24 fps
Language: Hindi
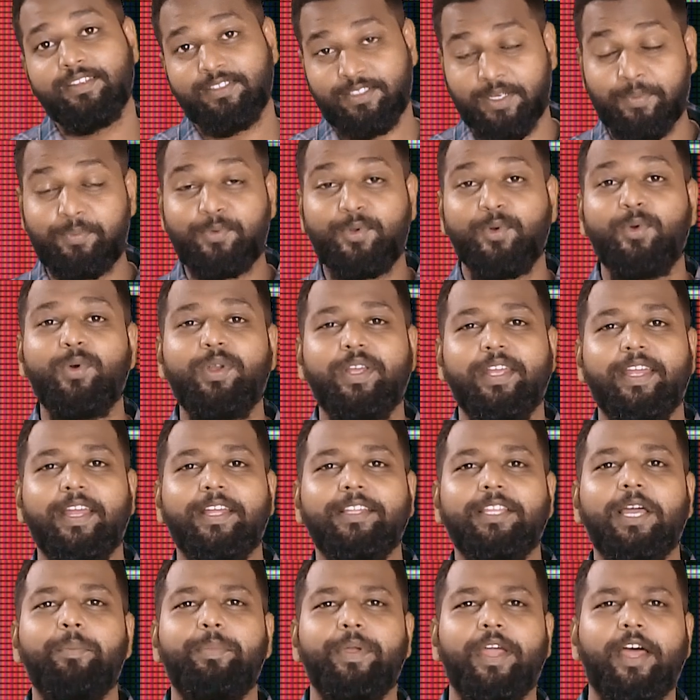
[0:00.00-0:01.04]
जब टूट
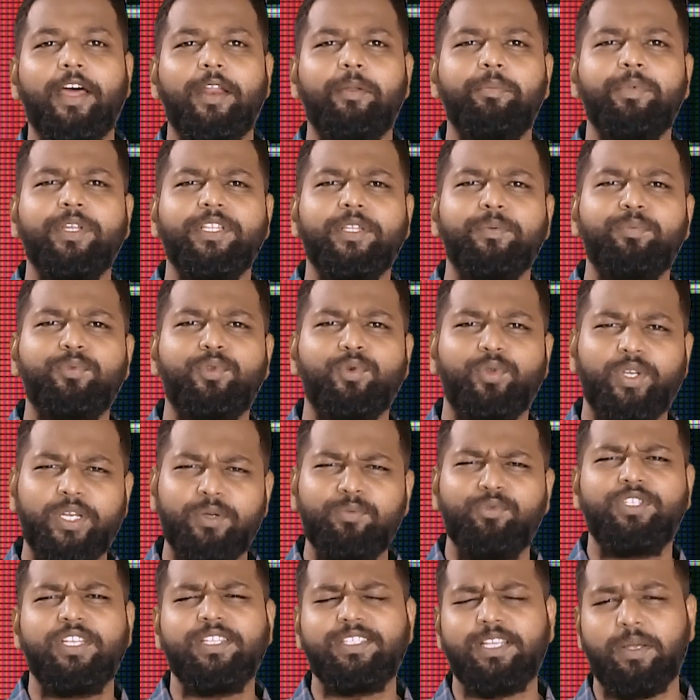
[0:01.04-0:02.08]
गया था प्यार में तब तूने
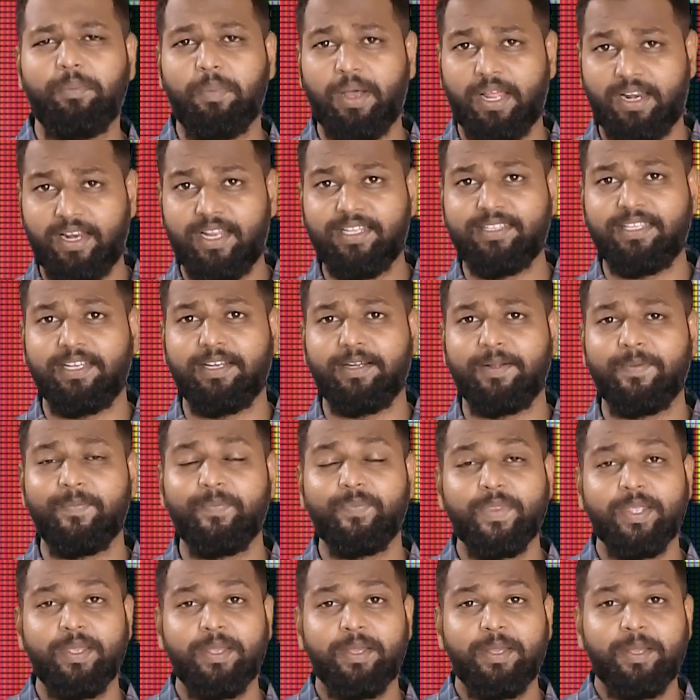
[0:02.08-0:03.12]
मुझे संभाला था
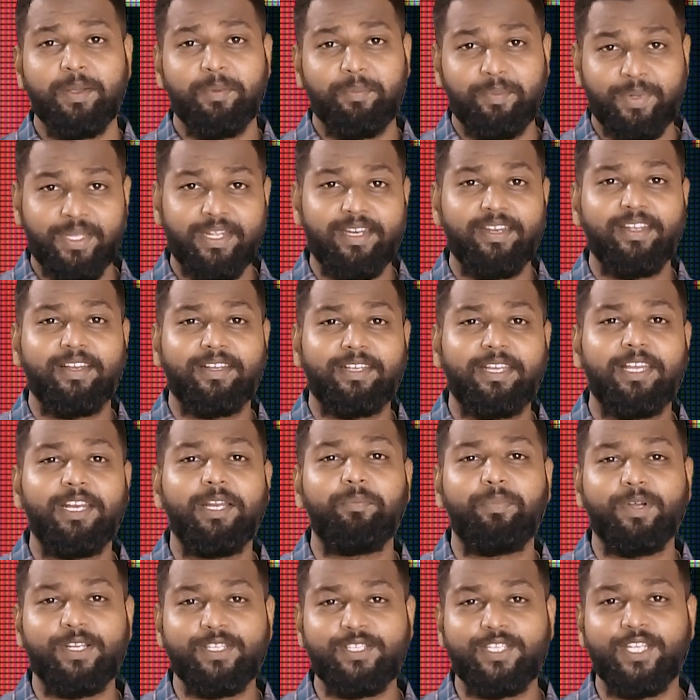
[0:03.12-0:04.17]
मेरे
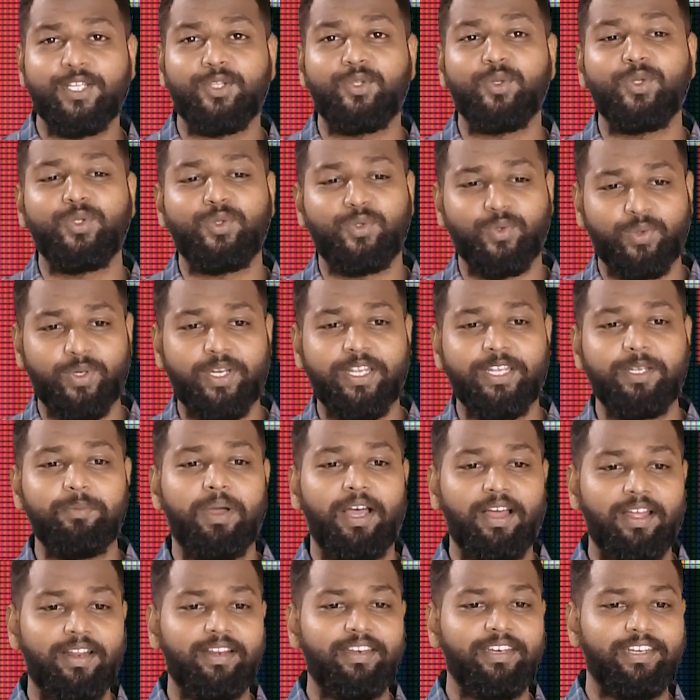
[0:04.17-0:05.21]
अकेलेपन से तो तूने ही
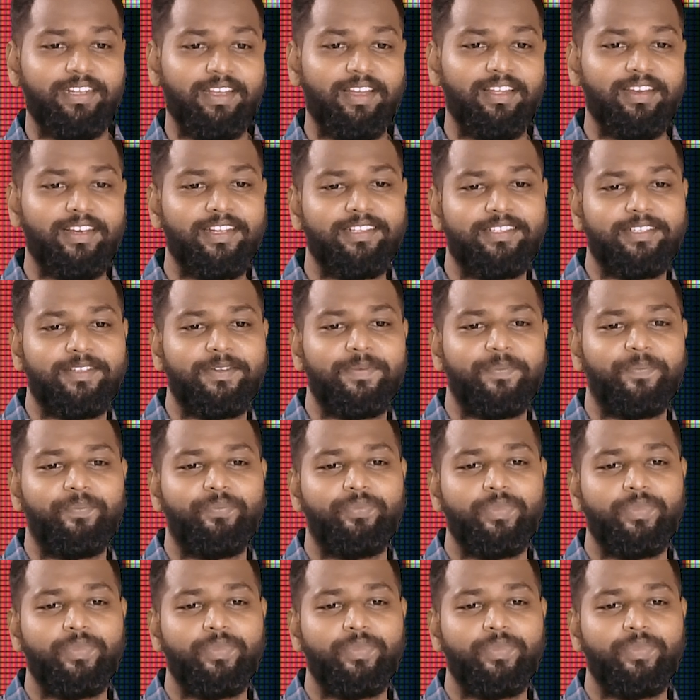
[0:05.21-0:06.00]
बाहर निकाला था